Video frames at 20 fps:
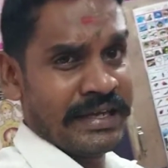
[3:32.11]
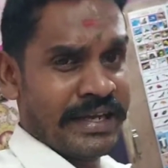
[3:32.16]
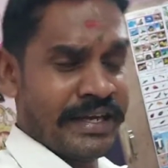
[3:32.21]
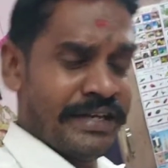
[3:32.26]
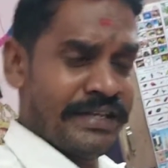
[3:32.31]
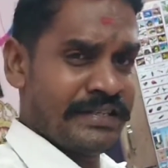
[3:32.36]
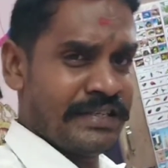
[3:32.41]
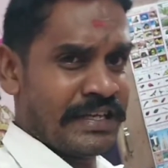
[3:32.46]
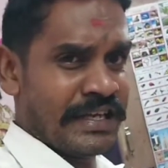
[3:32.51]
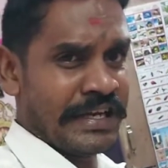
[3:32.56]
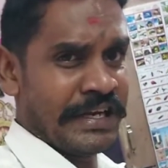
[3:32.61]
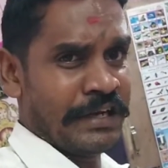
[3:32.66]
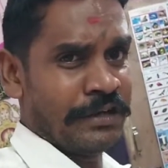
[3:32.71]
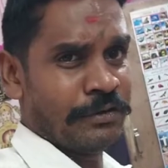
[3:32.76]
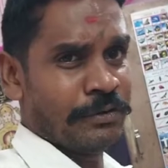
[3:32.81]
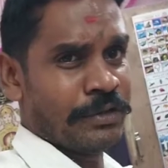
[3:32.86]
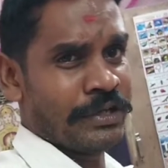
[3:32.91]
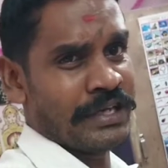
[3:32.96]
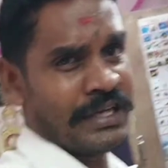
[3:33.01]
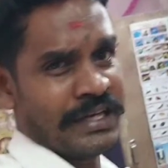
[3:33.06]
எண்டு
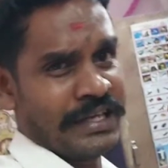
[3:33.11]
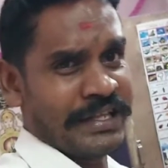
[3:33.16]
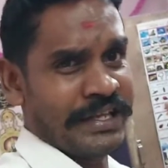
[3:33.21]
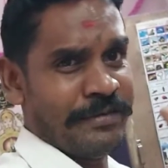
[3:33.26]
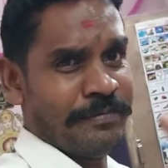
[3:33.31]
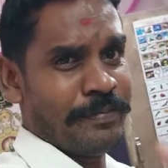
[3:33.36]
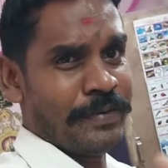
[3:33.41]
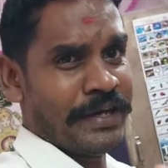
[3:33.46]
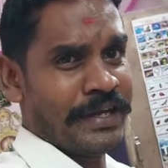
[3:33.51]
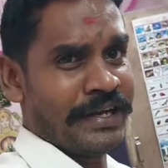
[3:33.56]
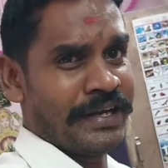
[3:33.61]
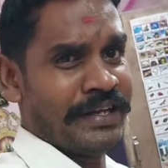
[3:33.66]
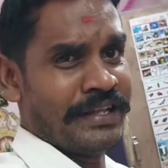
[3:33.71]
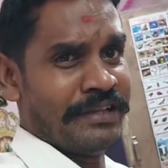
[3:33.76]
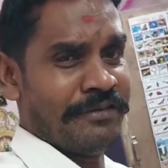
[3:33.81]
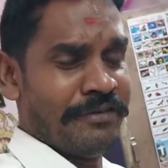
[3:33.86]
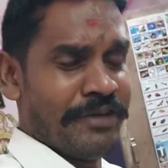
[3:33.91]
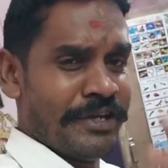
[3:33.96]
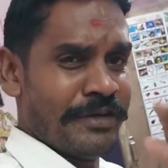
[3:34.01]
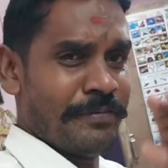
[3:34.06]
ஸ்க்ரீன்லையும் கொடுக்குறேன் அதையும் பாருங்கள்
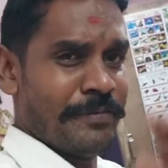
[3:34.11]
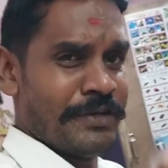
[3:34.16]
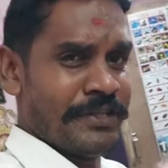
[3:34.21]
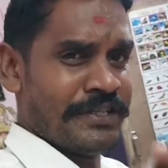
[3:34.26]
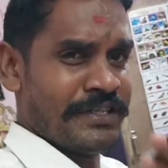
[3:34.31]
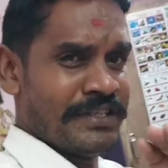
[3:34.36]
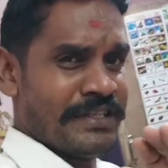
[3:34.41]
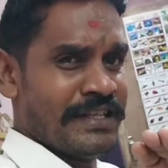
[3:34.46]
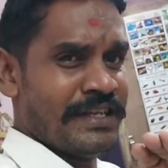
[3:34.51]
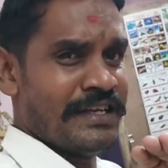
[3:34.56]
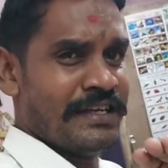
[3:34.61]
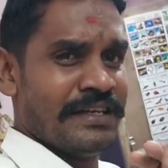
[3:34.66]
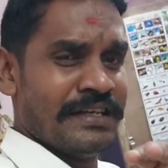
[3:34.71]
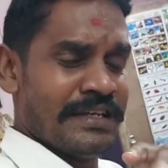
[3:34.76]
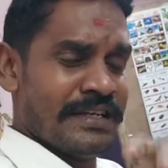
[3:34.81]
இந்த வீடியோ பிடிச்சிருந்தா